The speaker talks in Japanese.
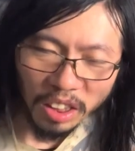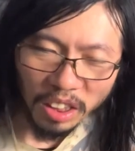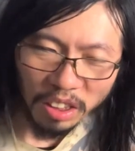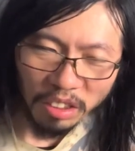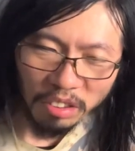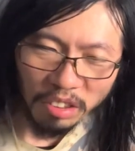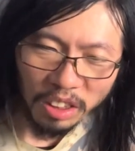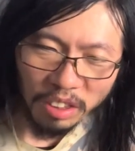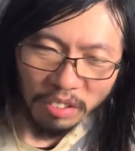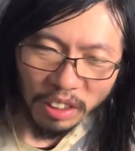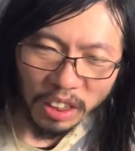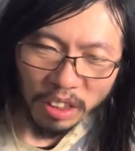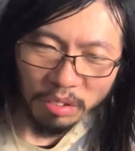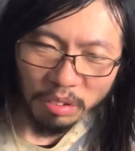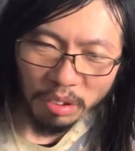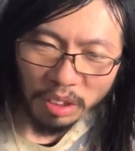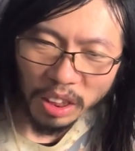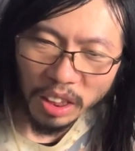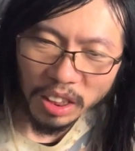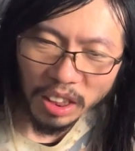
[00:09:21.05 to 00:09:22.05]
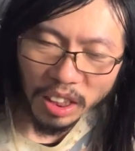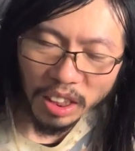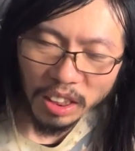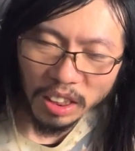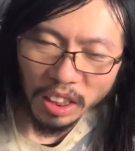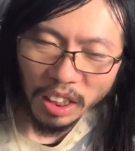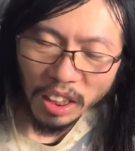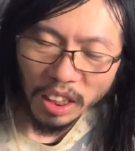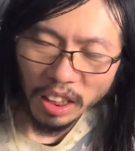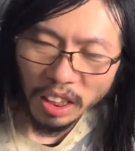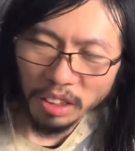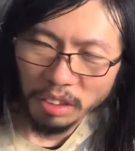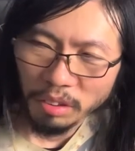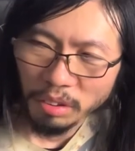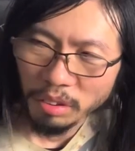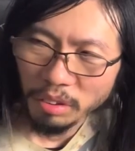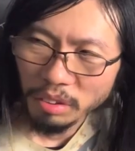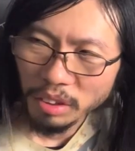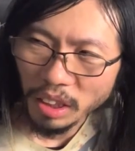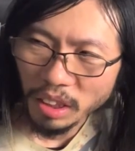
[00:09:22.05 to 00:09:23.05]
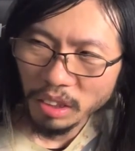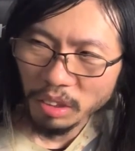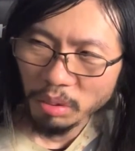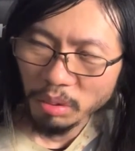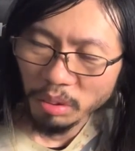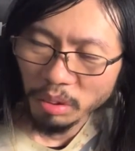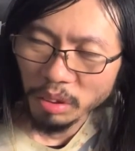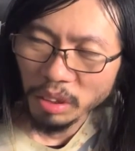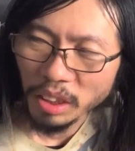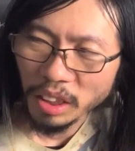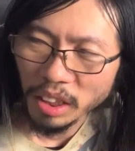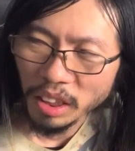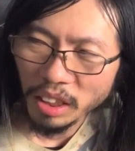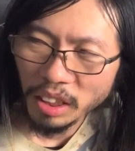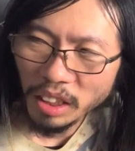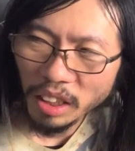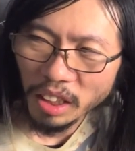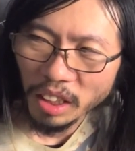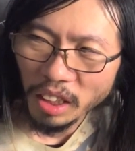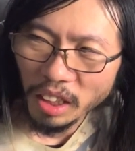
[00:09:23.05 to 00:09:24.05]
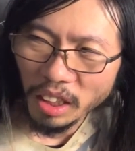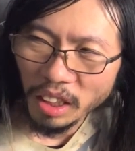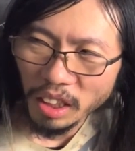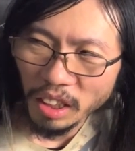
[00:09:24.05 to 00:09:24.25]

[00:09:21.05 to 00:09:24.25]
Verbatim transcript: 2話以降でさらに深く掘っていって、